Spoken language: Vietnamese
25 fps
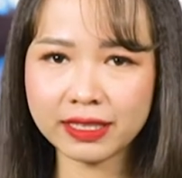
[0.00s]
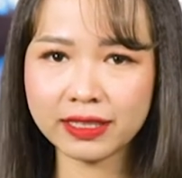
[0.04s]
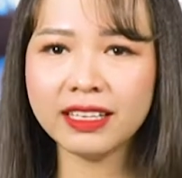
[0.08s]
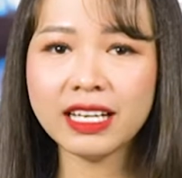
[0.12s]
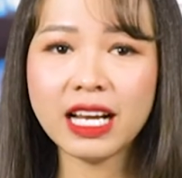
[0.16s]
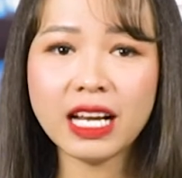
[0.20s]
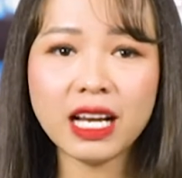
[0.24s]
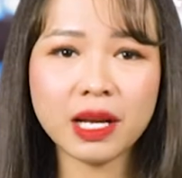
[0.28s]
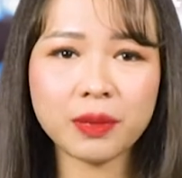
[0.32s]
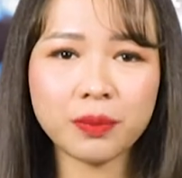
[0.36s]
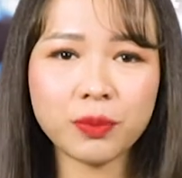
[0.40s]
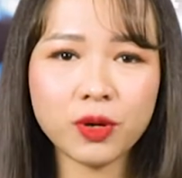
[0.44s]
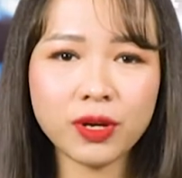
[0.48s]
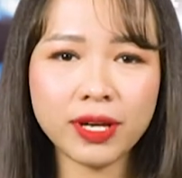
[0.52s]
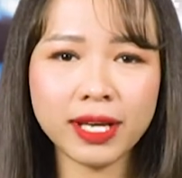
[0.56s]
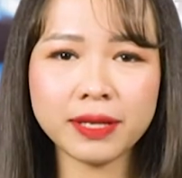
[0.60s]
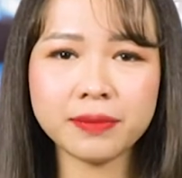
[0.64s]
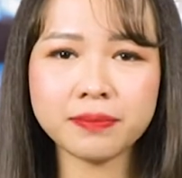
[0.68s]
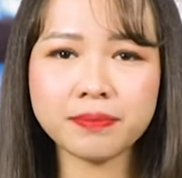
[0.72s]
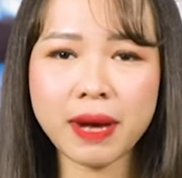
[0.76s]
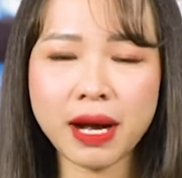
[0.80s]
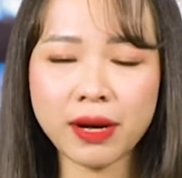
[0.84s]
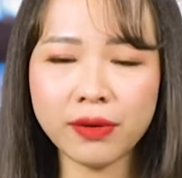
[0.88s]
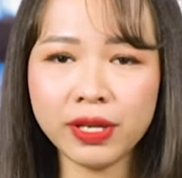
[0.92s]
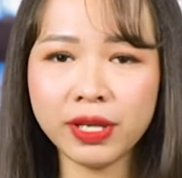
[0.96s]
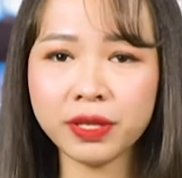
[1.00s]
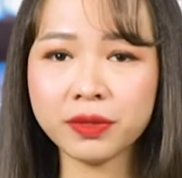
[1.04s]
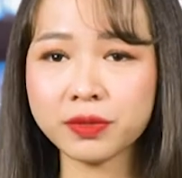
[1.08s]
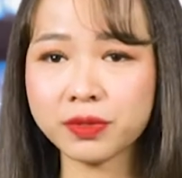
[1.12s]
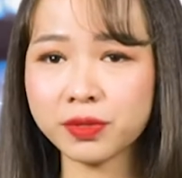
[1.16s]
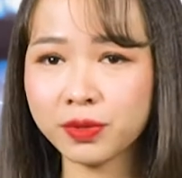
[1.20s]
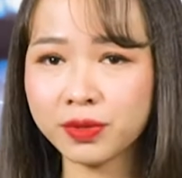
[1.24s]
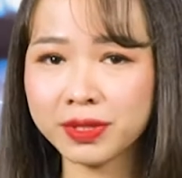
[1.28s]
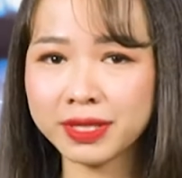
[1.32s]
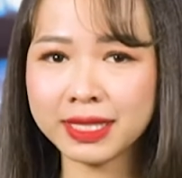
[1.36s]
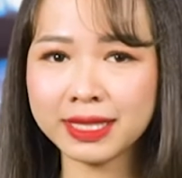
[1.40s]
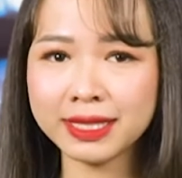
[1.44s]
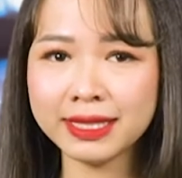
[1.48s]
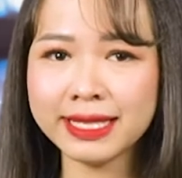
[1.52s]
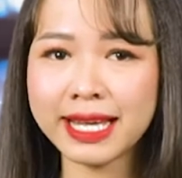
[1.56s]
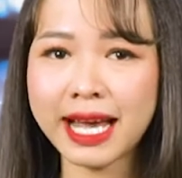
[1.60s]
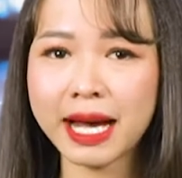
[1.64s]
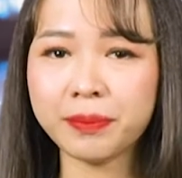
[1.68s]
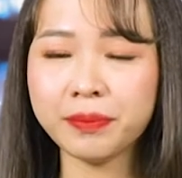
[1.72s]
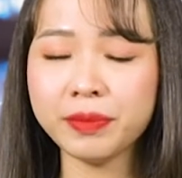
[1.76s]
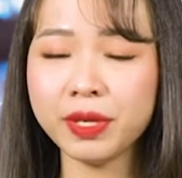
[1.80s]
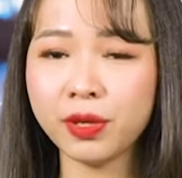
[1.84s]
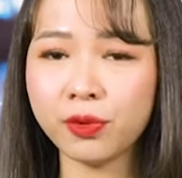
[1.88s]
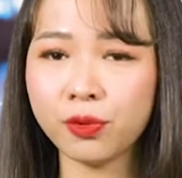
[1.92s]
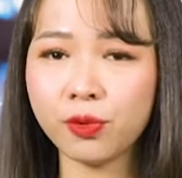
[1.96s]
Đây là mô hình báo hiệu xu hướng
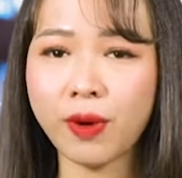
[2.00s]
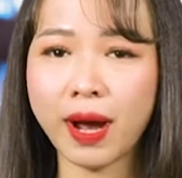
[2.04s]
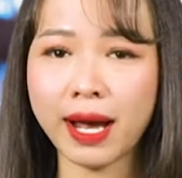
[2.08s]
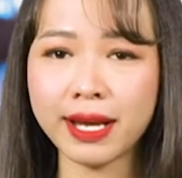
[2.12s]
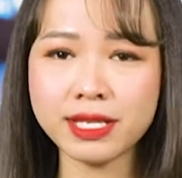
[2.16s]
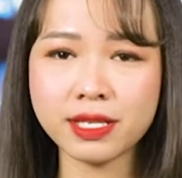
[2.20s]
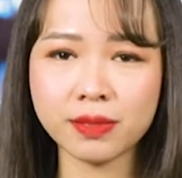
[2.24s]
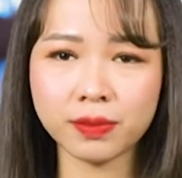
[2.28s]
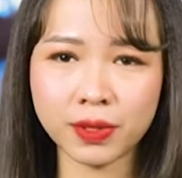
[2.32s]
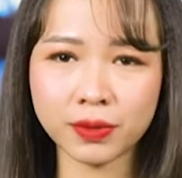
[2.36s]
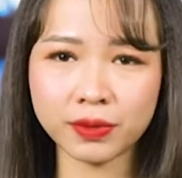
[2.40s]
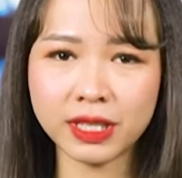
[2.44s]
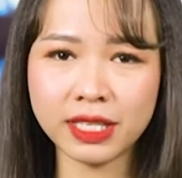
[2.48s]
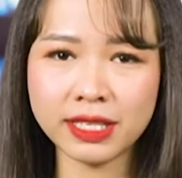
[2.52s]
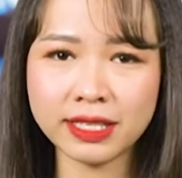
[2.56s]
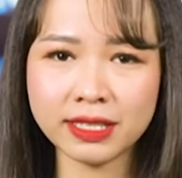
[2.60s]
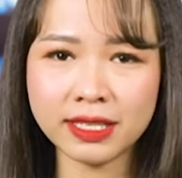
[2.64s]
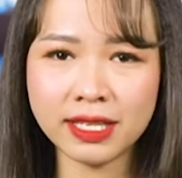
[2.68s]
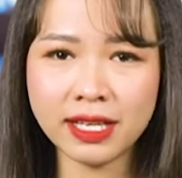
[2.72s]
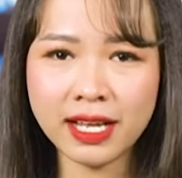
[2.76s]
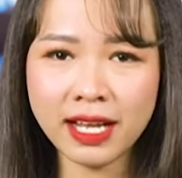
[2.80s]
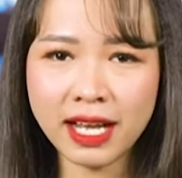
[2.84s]
giảm hiệu quả trong đầu tư.